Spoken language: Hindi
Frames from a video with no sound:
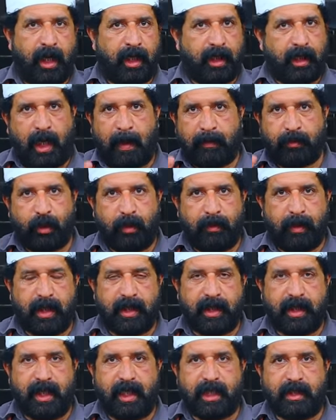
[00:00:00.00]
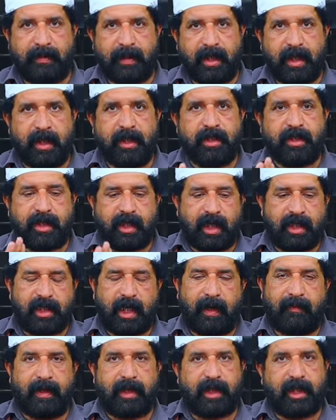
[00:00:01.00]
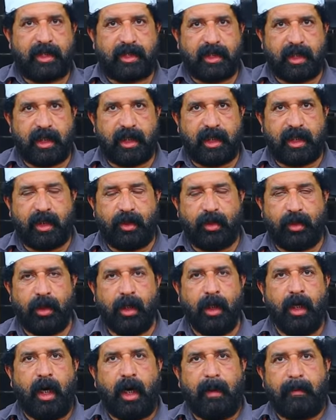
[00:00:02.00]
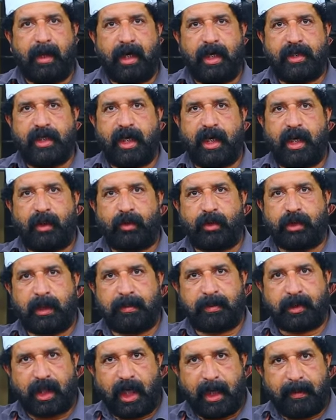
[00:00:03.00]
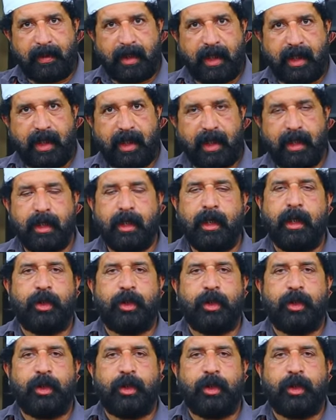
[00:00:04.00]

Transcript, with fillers: अगर आपको हमारी ये रेसिपी ज़ीरा चावल की अच्छी लगी हो हमारे चैनल को सब्सक्राइब करें